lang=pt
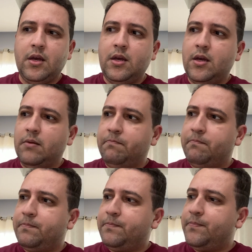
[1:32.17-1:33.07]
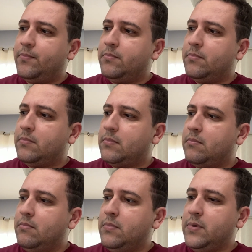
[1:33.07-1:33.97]
E
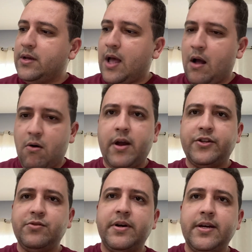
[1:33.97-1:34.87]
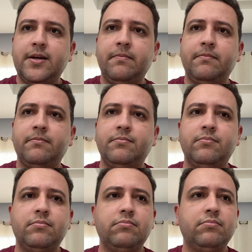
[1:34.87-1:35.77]
agora de manhã
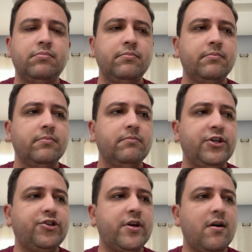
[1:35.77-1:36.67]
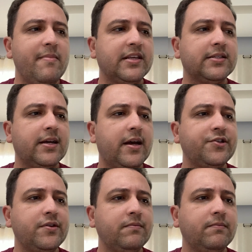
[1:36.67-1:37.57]
me chega uma
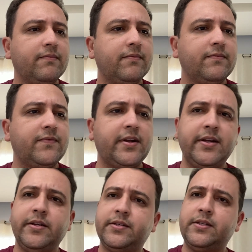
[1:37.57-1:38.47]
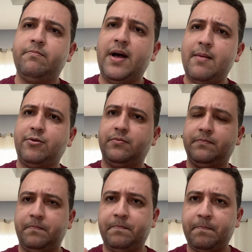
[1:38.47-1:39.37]
mensagem falando assim, Pablo,
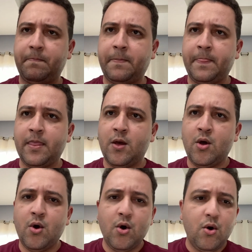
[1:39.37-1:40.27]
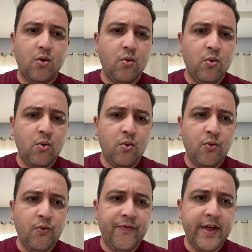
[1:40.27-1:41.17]

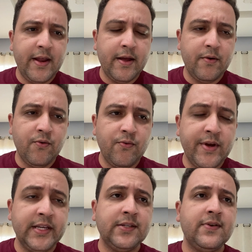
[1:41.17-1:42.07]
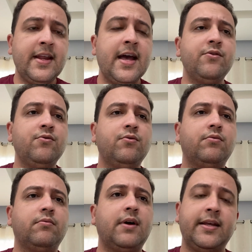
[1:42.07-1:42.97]
o, vere... o
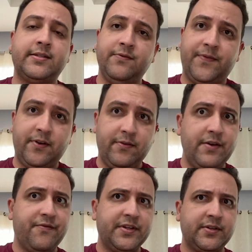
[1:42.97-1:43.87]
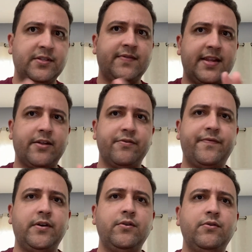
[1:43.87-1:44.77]
ex-vereador, aliás, não falou nem o ex-vereador,
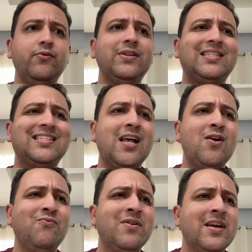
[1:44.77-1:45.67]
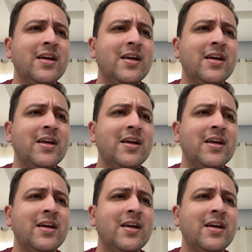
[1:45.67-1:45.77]
falou Luizão